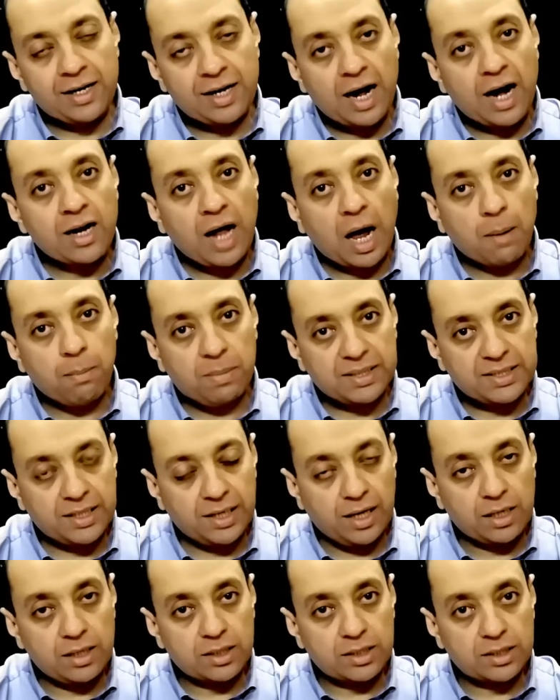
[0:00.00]

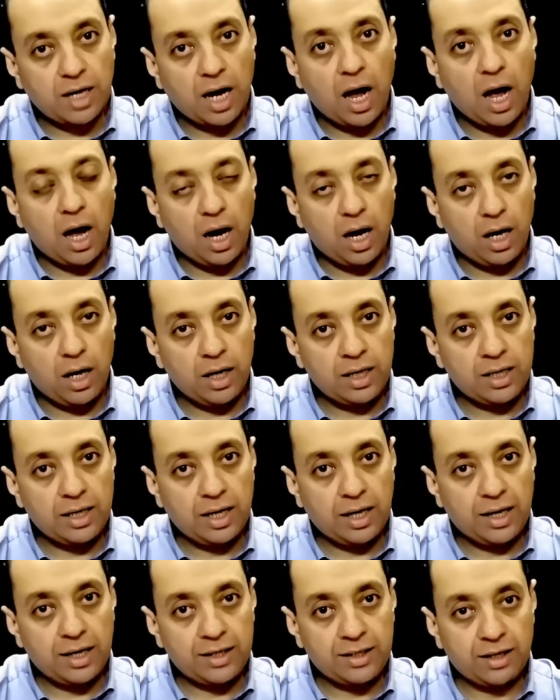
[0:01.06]
العباسية للصحة
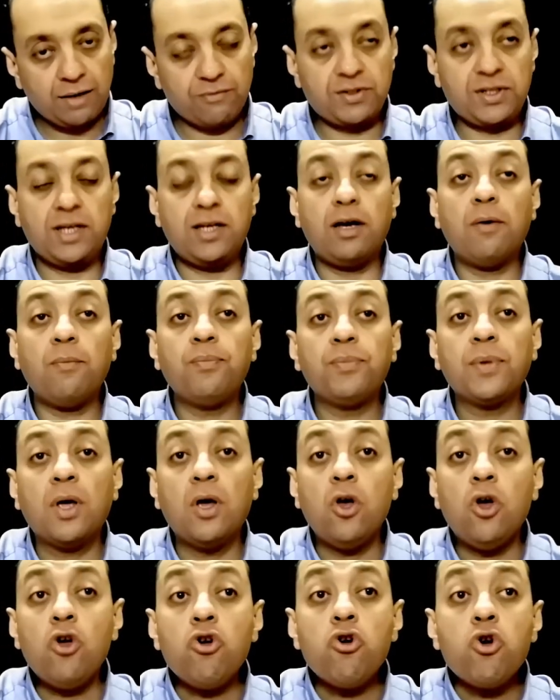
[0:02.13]
النفسية
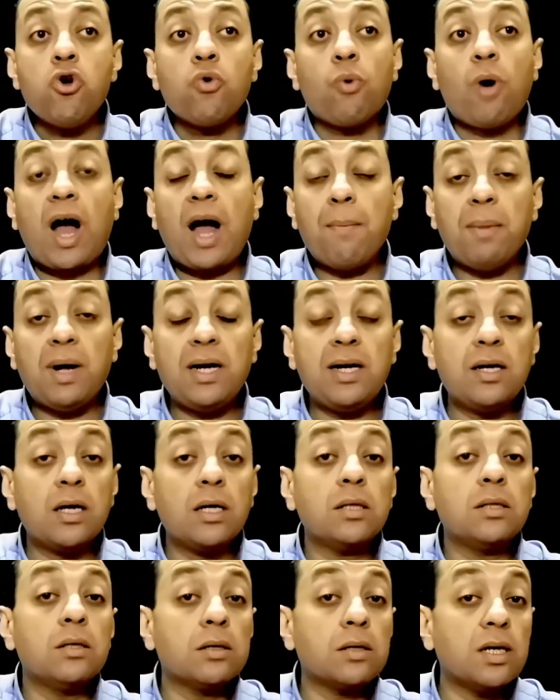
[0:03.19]

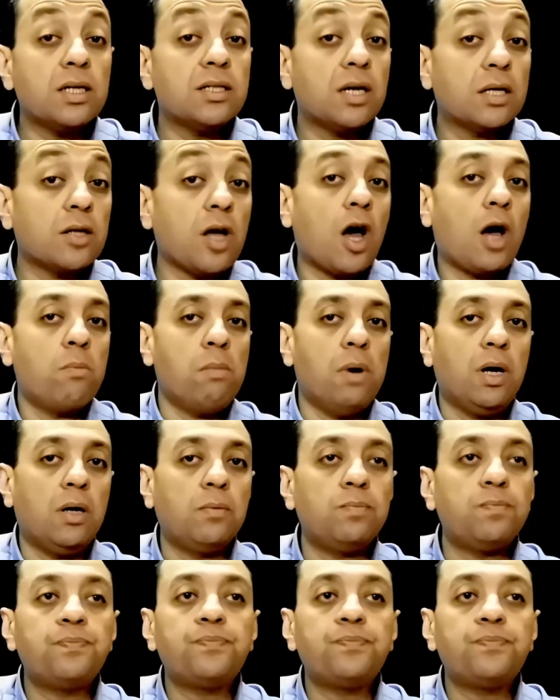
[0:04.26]
وعمل دراسة ضخمة